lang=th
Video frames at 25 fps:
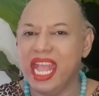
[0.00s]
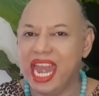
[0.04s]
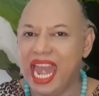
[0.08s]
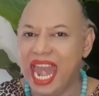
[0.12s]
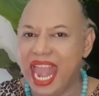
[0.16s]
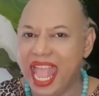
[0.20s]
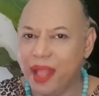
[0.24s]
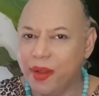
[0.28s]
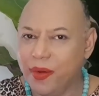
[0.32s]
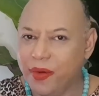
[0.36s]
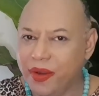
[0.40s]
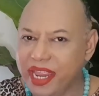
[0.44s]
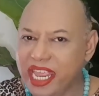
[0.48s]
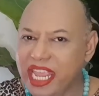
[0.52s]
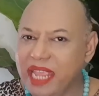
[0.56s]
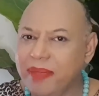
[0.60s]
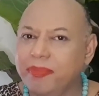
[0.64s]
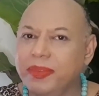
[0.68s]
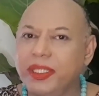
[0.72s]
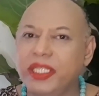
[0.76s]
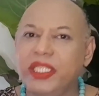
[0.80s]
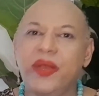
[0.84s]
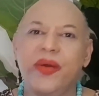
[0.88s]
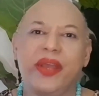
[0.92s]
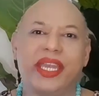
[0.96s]
แล้วรีบ
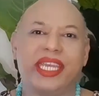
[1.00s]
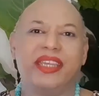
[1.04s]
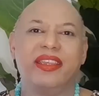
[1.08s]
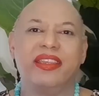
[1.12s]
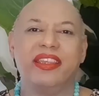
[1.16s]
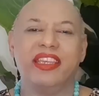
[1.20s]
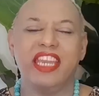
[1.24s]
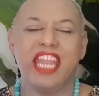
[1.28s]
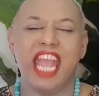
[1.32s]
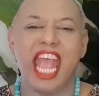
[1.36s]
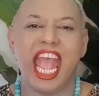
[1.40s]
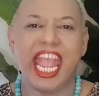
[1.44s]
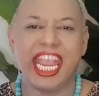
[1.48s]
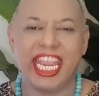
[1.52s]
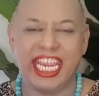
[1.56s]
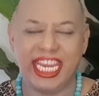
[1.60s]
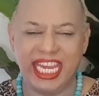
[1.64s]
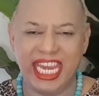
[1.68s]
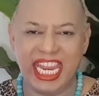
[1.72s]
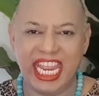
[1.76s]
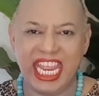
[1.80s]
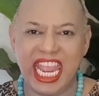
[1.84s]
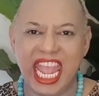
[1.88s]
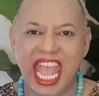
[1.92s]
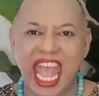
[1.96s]
จดไอ
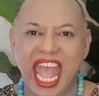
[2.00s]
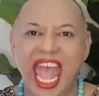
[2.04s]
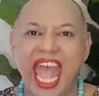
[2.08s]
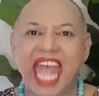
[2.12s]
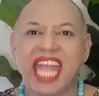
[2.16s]
เดีย